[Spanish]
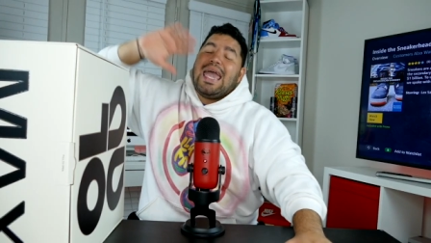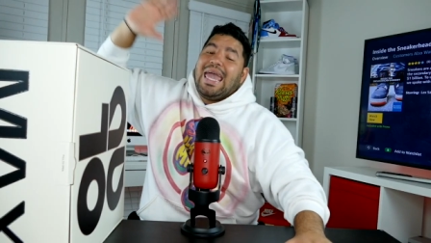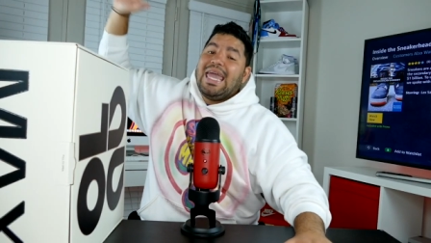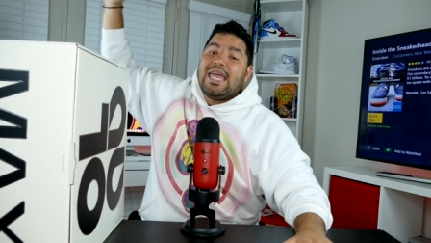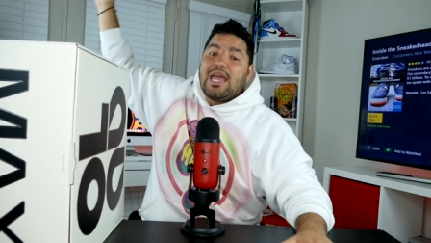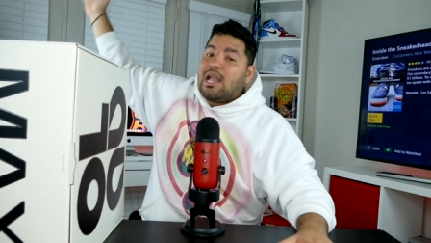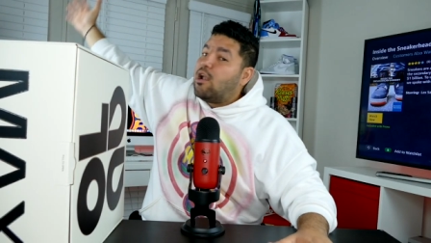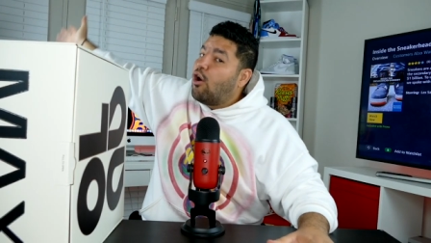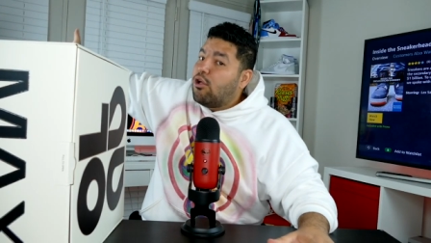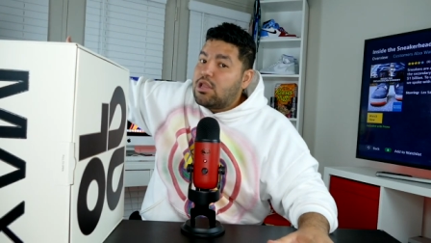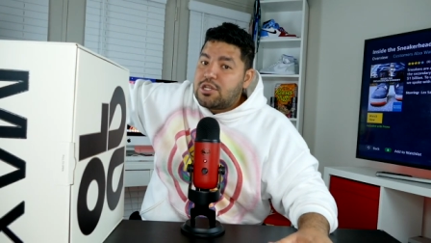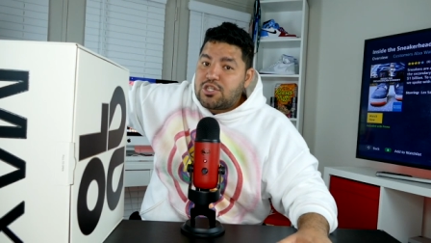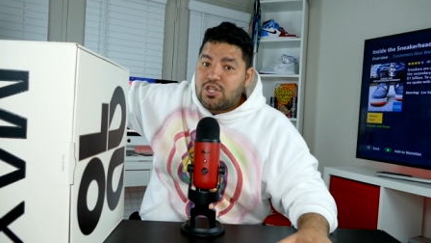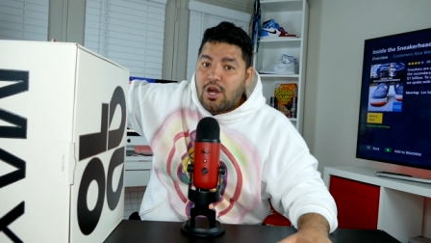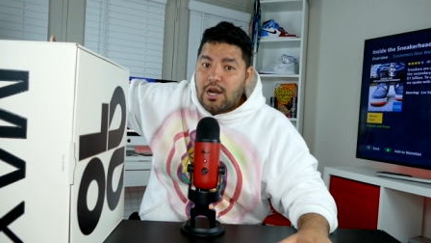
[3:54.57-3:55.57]
En el All
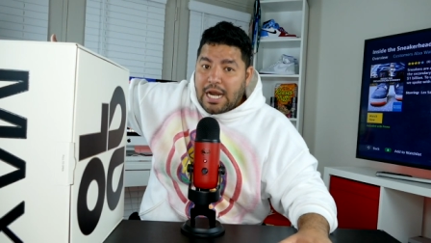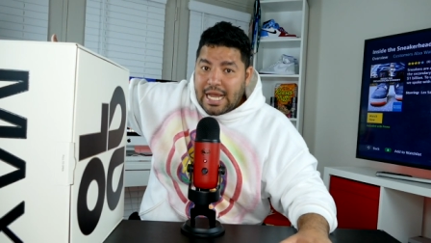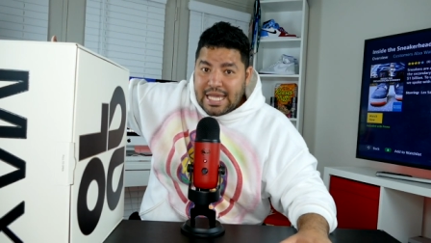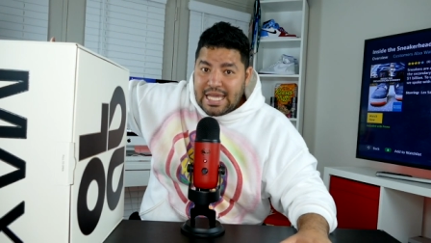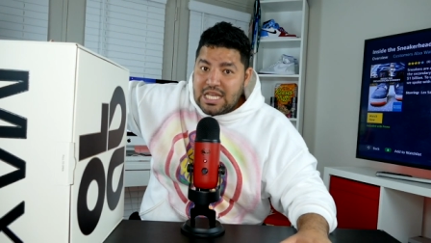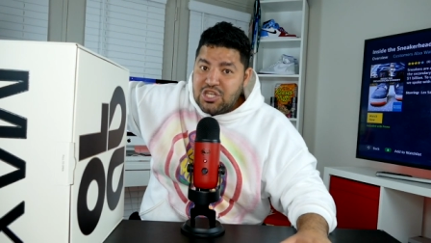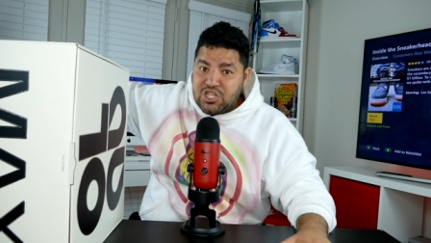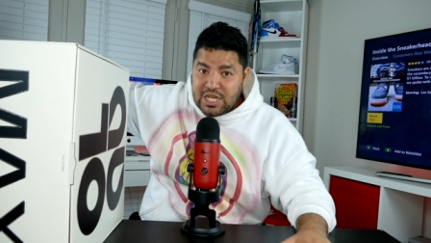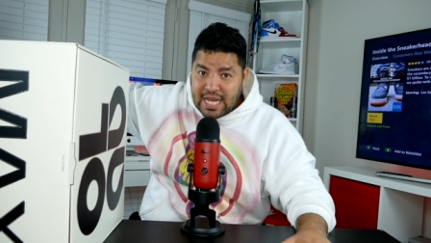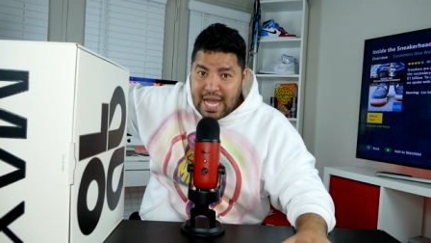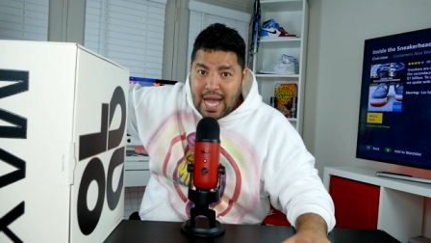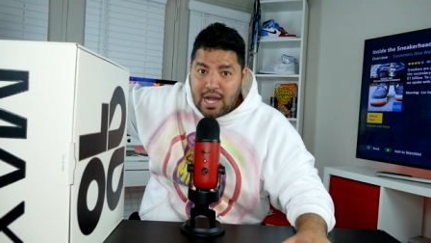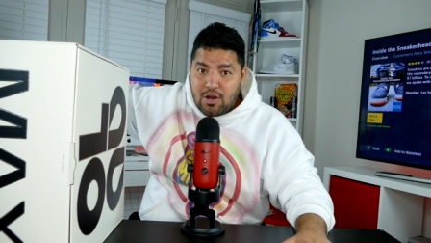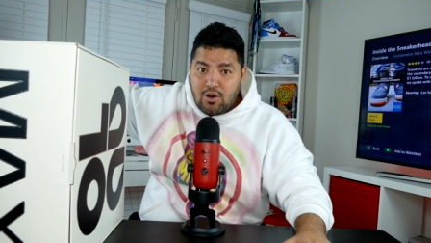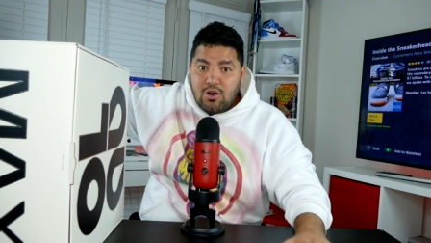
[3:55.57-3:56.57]
Star aquí en
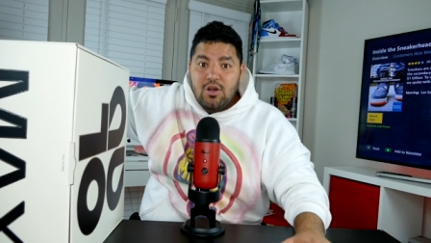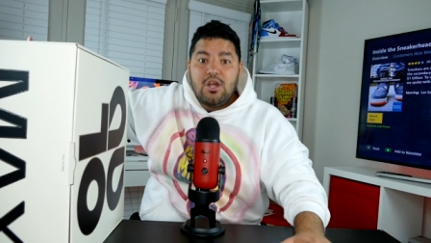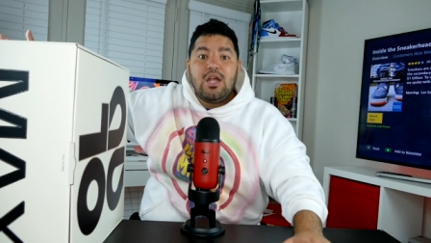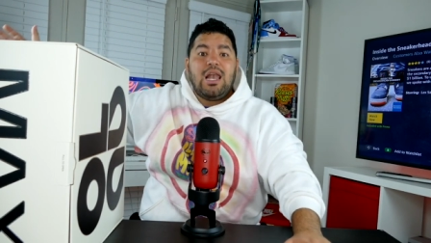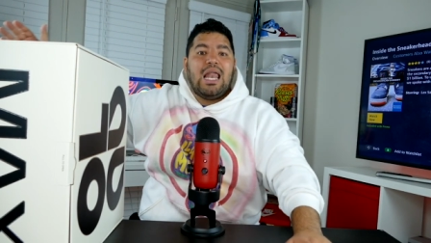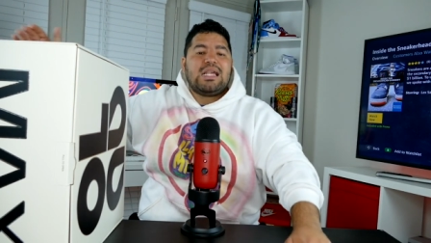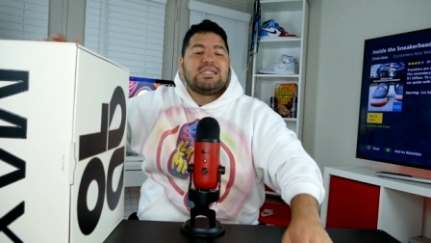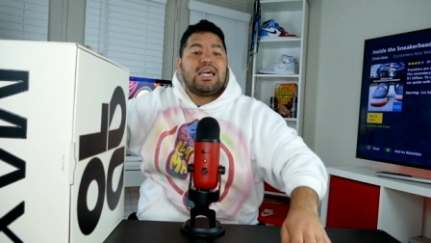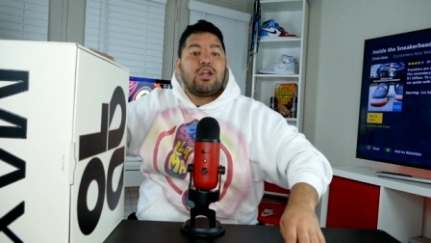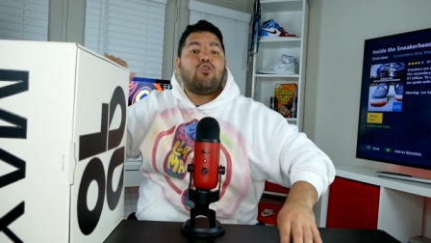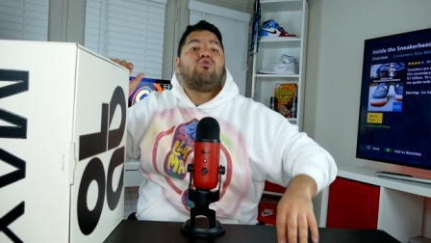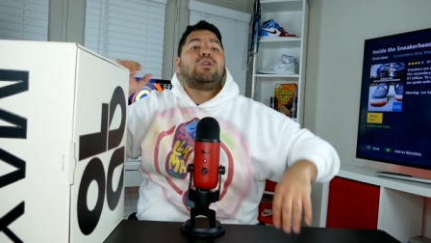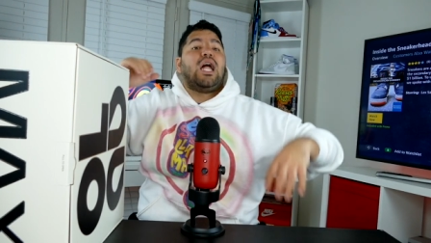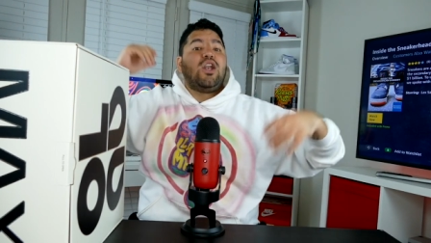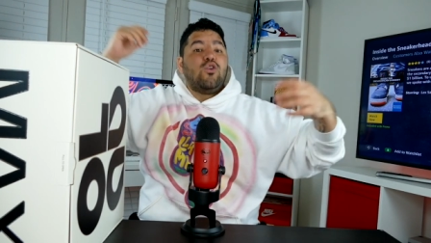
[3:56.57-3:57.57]
Chicago lanzaron
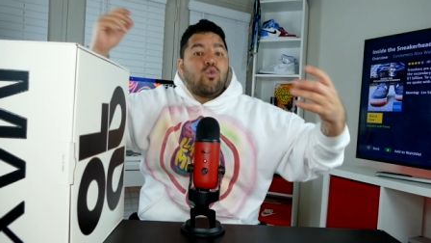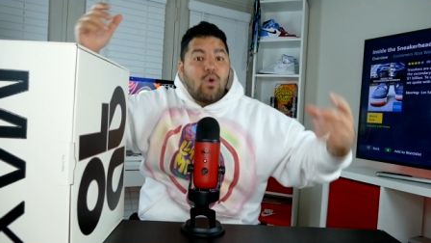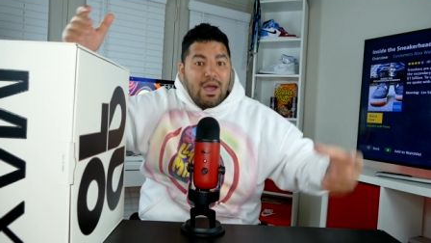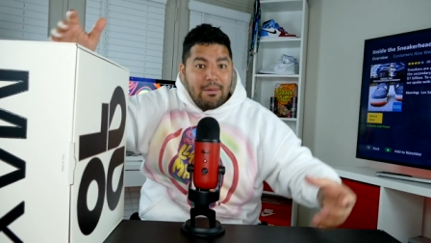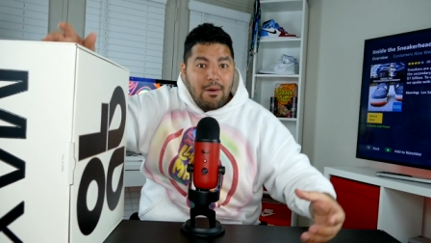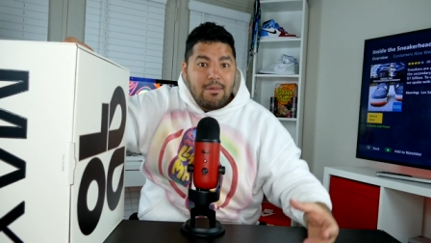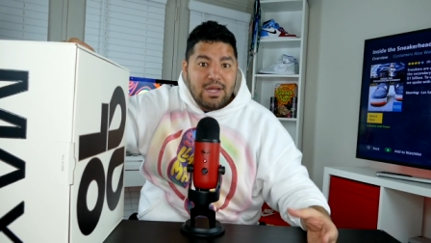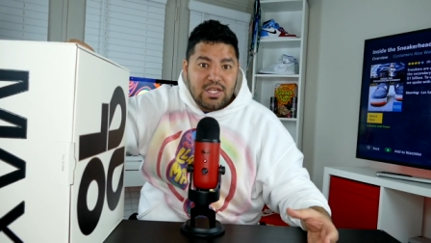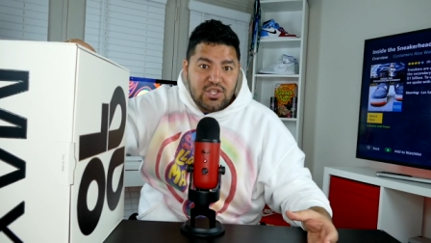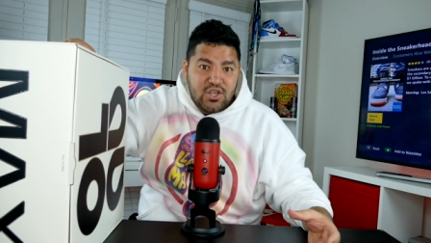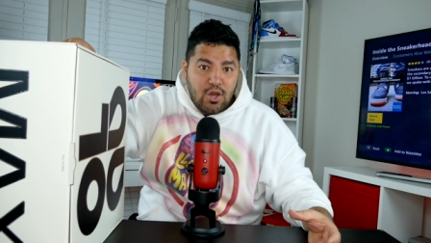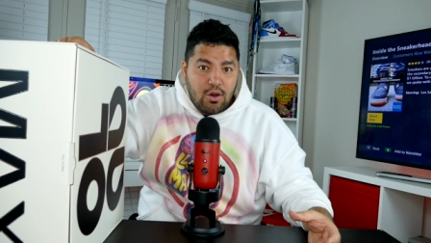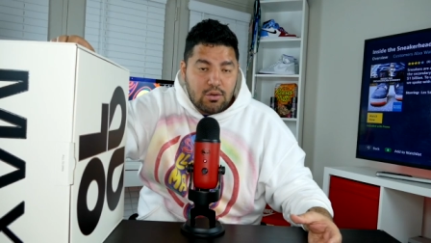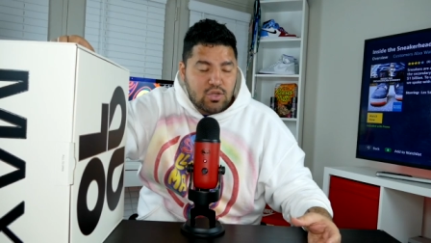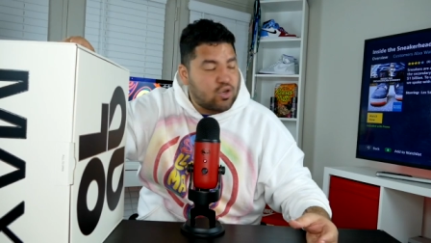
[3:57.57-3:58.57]
una nueva
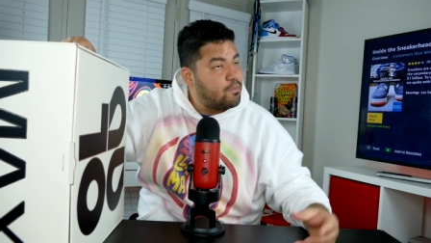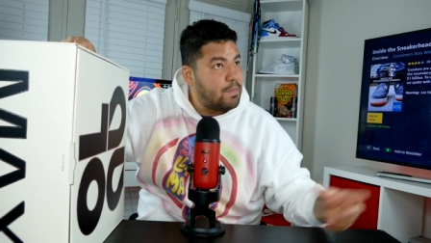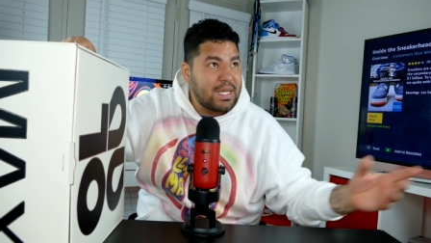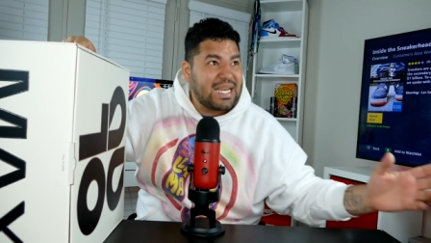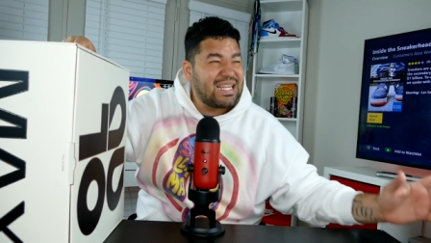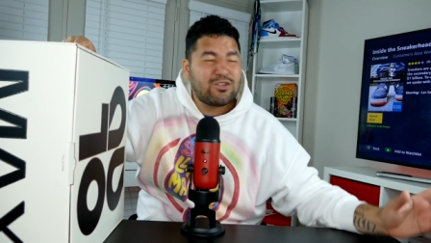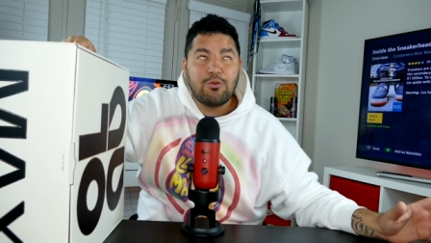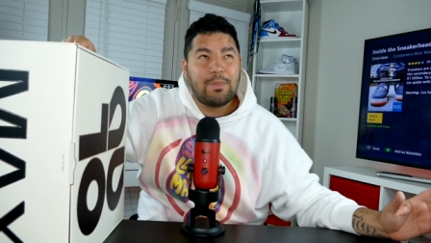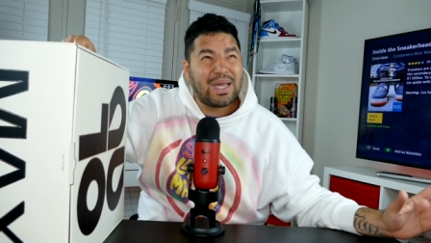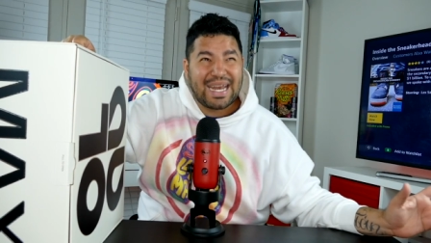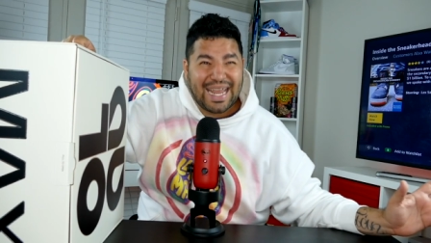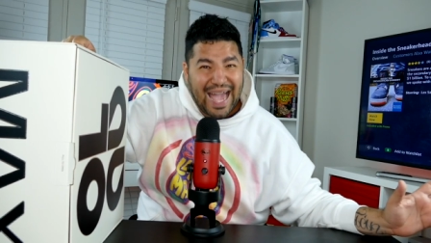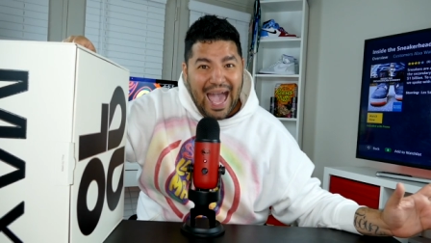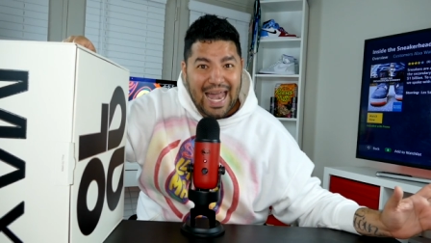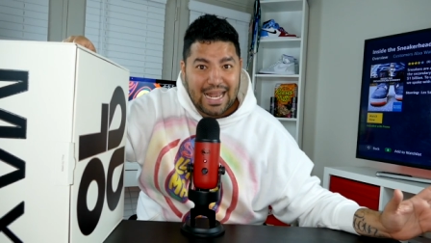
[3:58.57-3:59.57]
versión, super, super
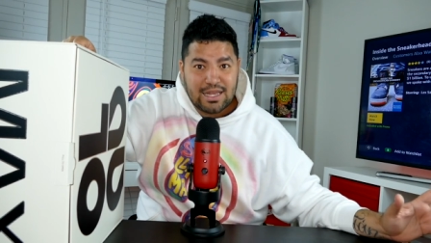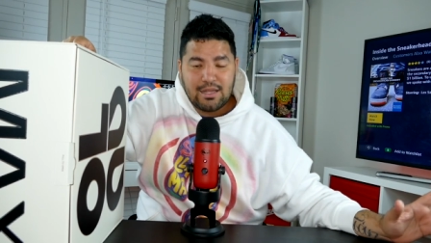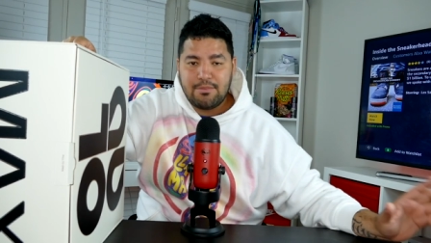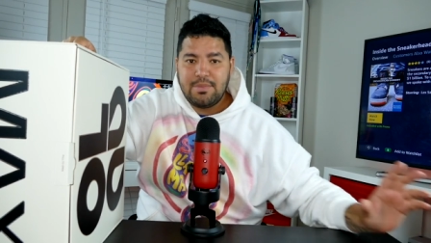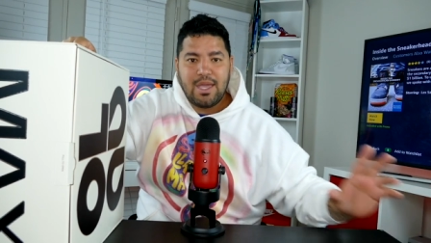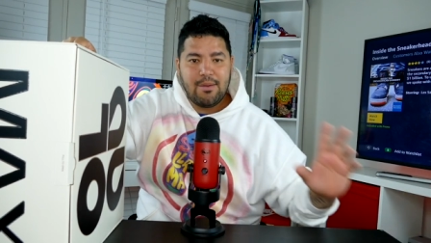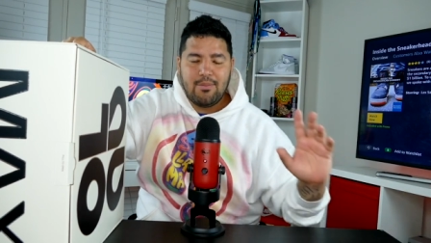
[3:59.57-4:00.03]
cara también,